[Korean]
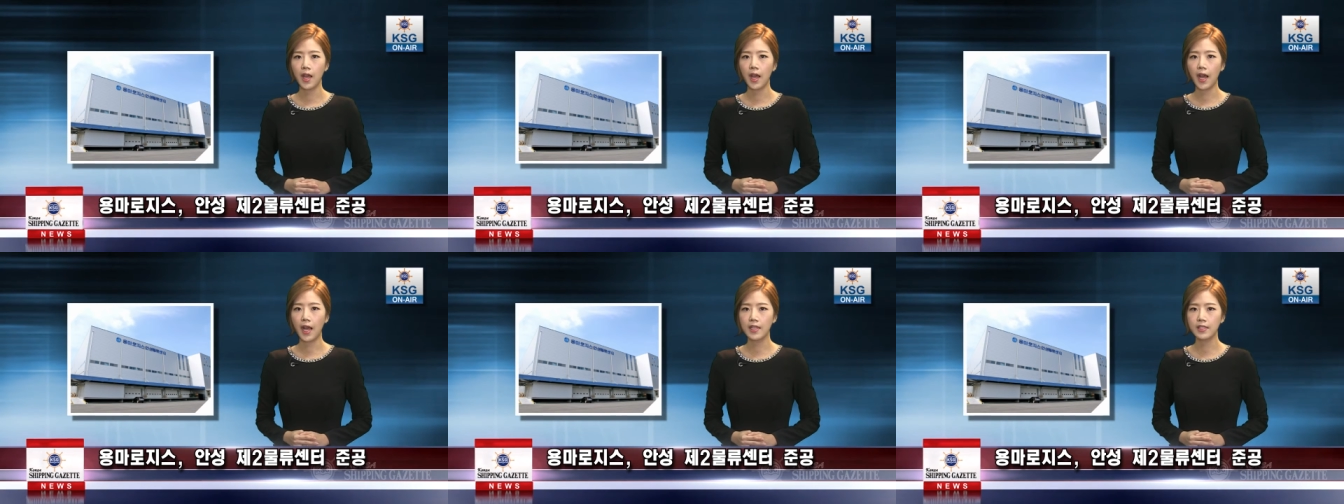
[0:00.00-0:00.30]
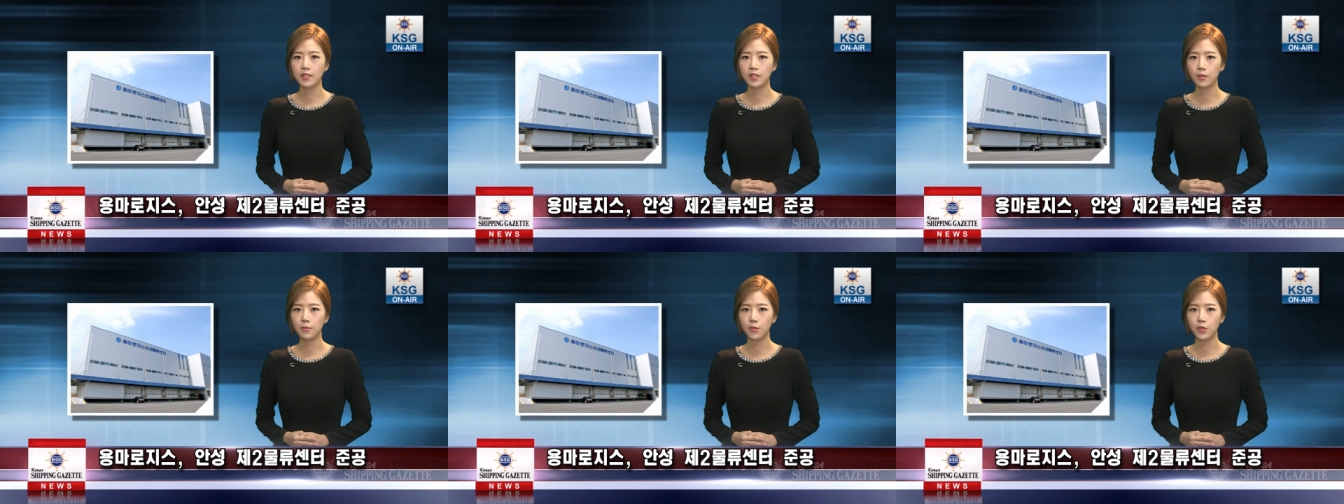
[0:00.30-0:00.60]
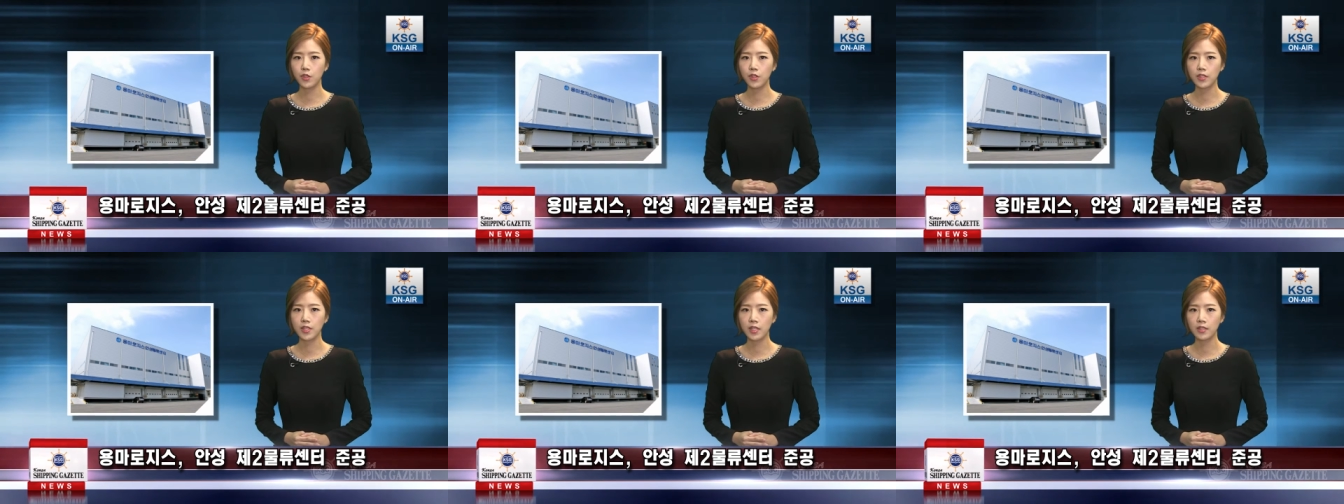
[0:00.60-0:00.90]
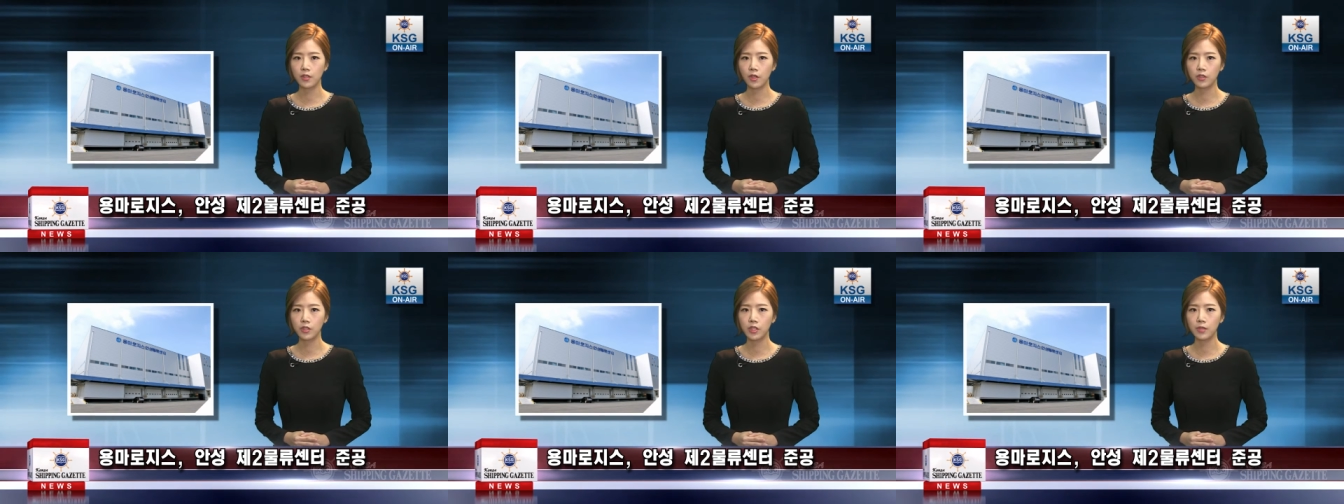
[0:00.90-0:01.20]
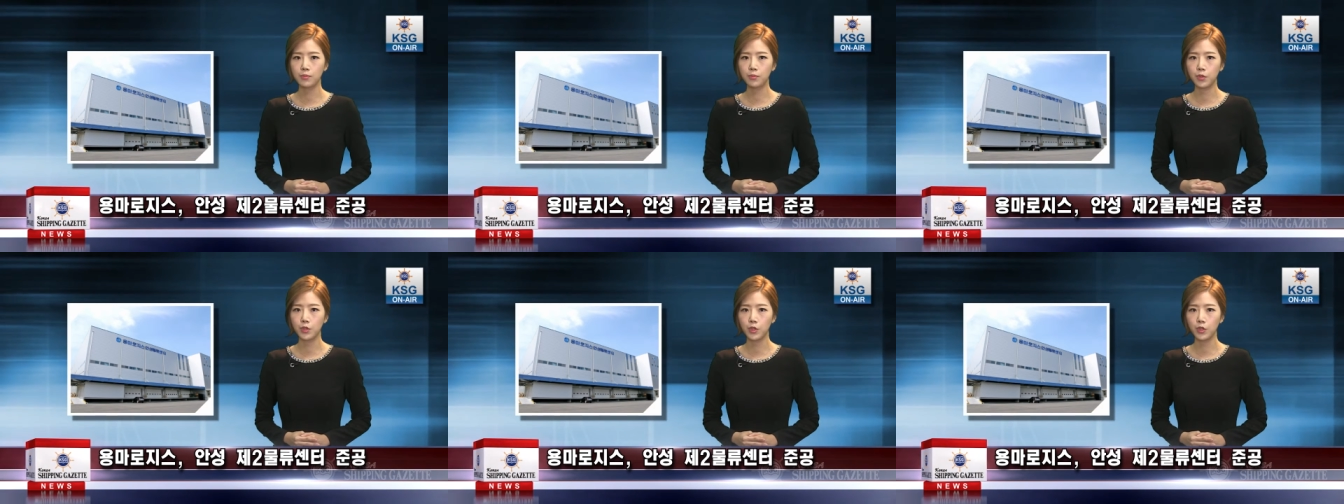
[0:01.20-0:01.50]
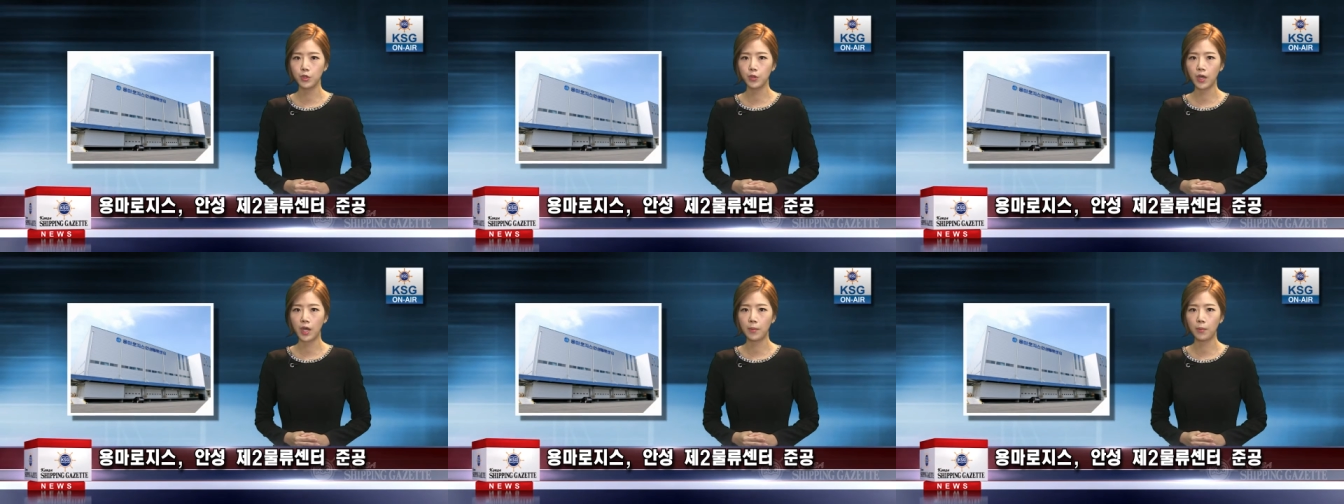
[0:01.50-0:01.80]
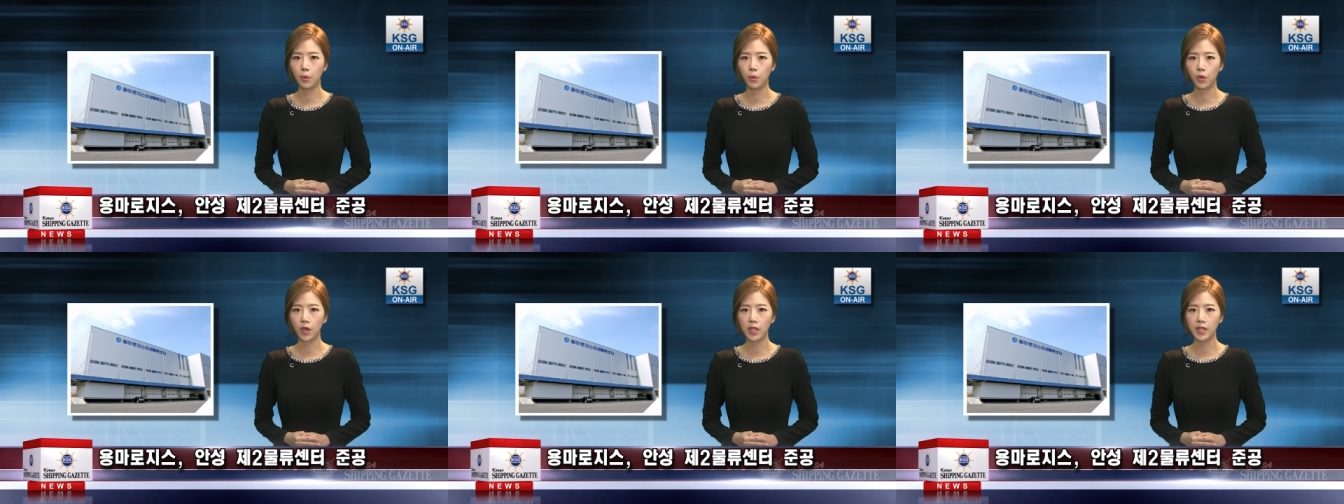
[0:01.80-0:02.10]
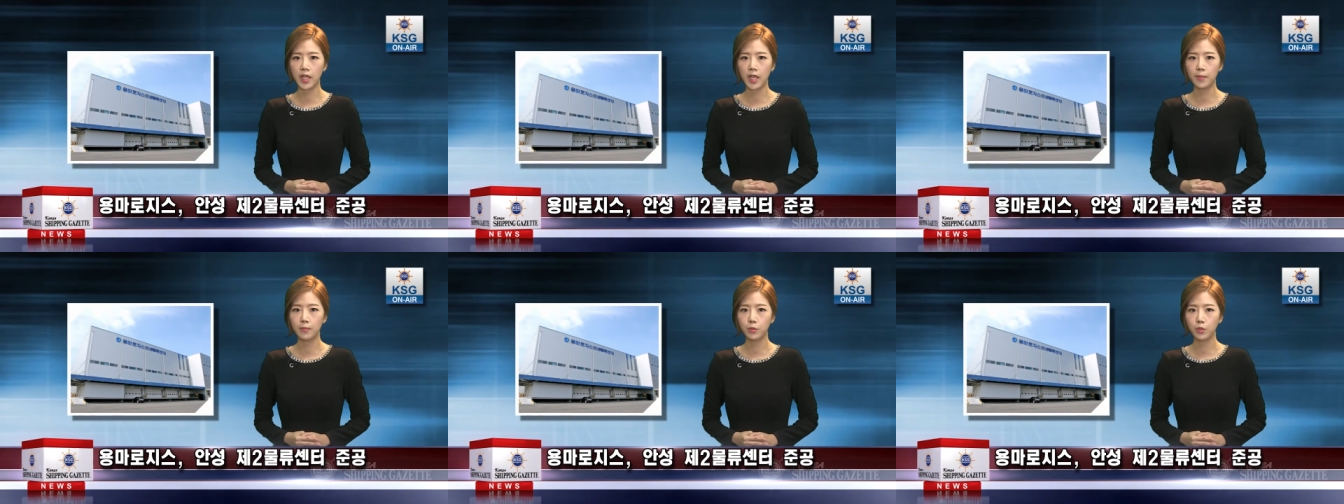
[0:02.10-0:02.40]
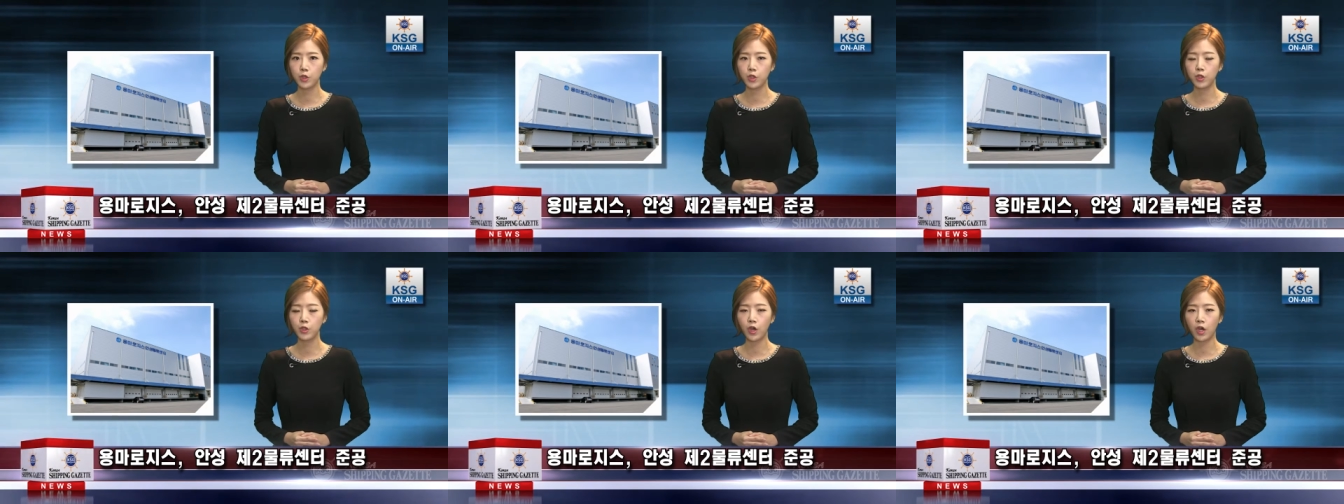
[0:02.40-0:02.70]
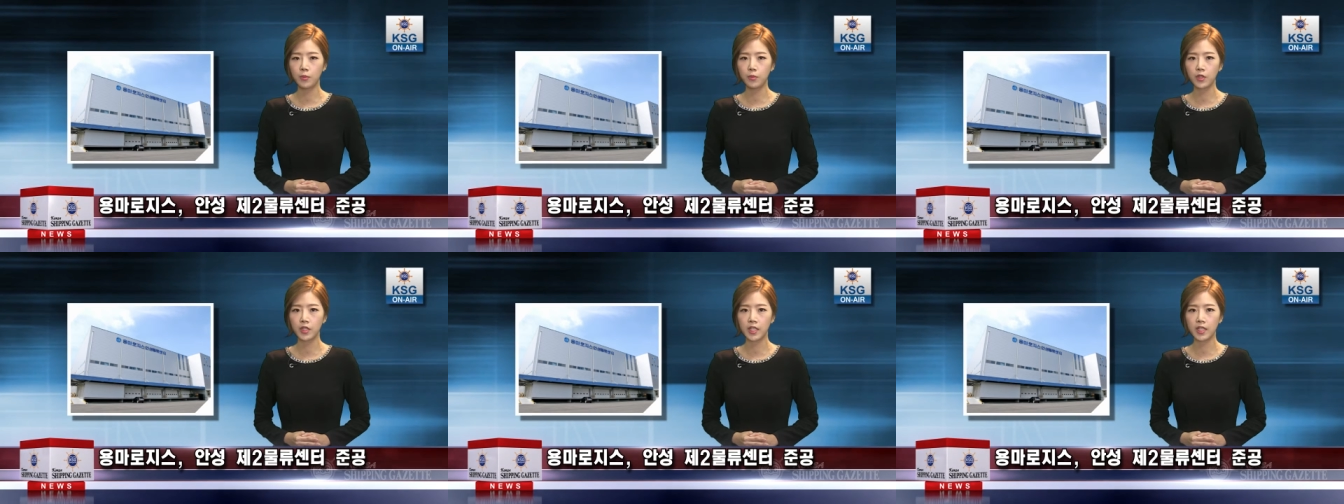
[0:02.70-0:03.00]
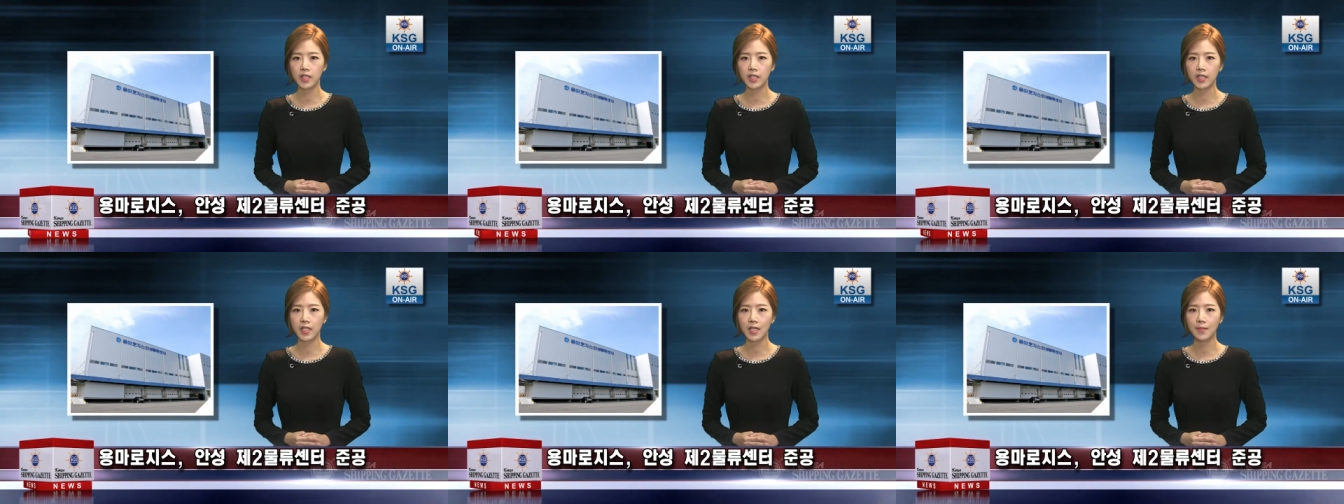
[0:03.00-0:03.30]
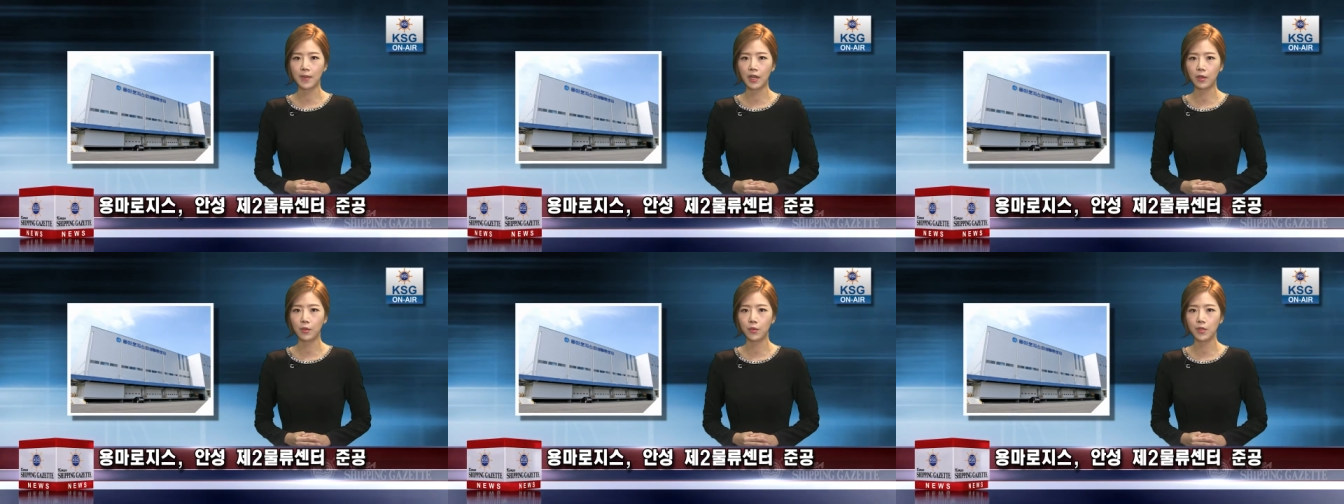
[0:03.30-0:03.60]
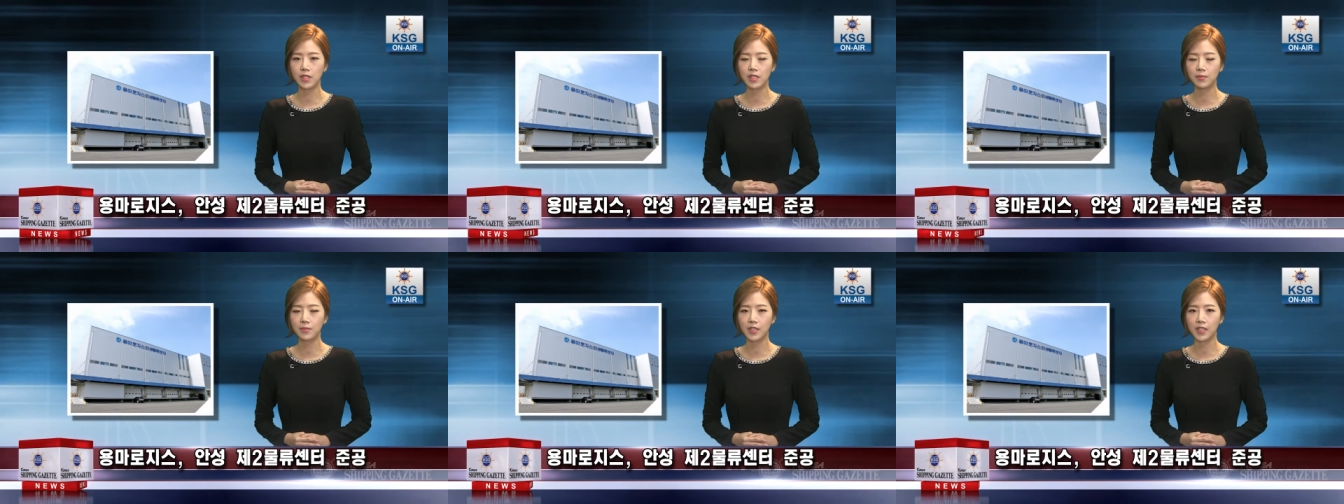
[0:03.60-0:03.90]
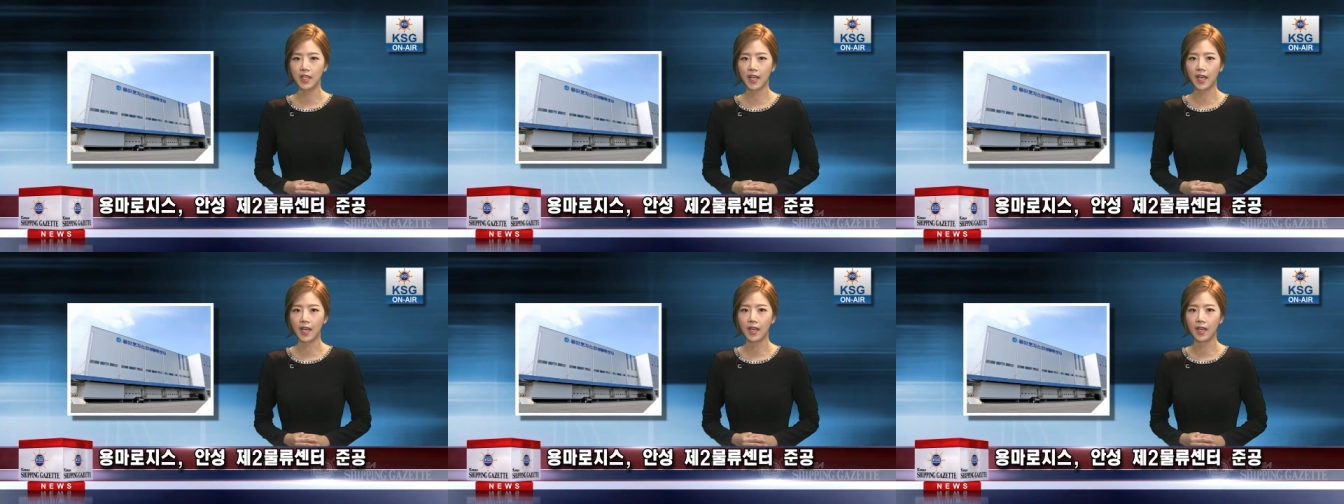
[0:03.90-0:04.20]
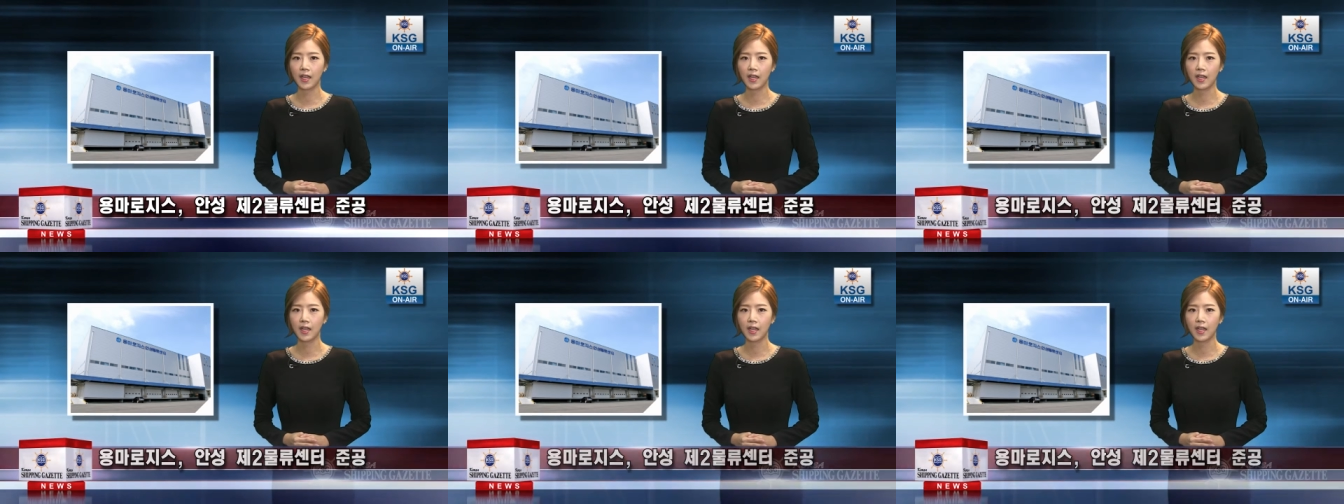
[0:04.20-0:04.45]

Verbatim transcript: 안성물류센터는 분류와 보관의 물류허브 기능을 맡고 있습니다.